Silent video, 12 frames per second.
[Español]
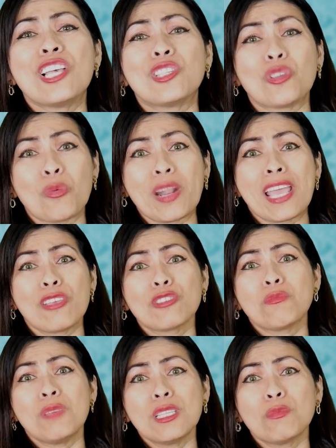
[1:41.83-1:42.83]
sobre
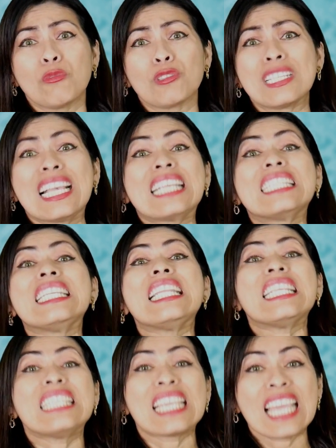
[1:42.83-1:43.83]
ellos mismos sin
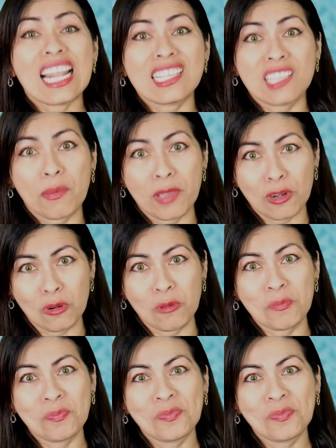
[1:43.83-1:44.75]
ni siquiera saberlo.